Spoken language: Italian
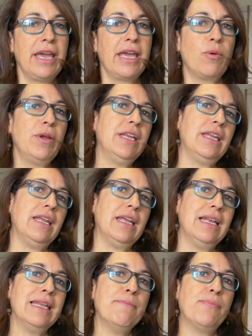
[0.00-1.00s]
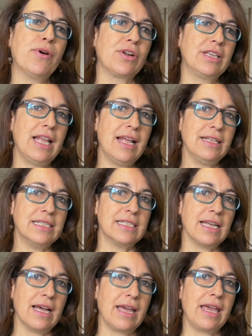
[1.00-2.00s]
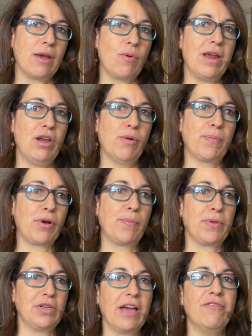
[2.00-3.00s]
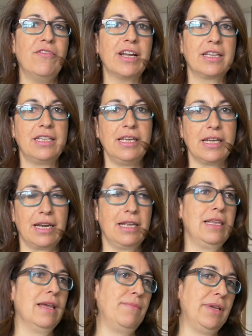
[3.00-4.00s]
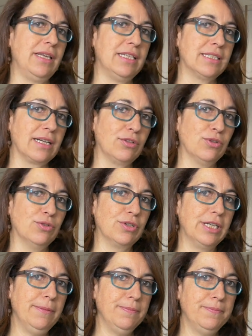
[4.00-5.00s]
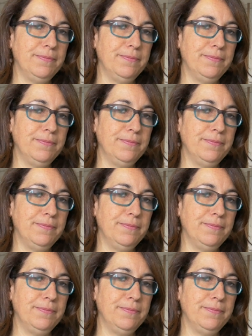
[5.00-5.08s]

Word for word: e quindi l'importanza è quello proprio di avvertire gli amministratori